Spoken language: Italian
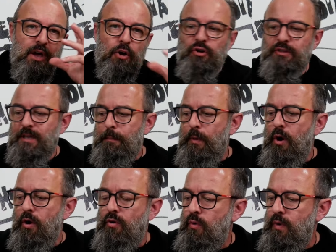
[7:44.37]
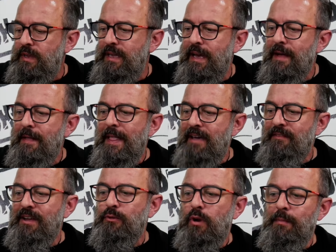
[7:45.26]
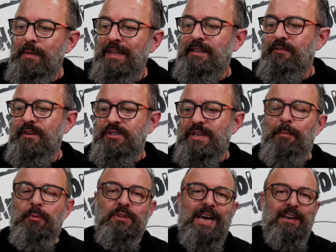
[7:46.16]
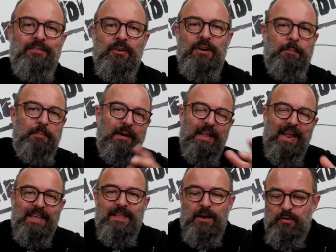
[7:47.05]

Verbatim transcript: costa poco, quindi eventualmente facciamo dive un upgrade,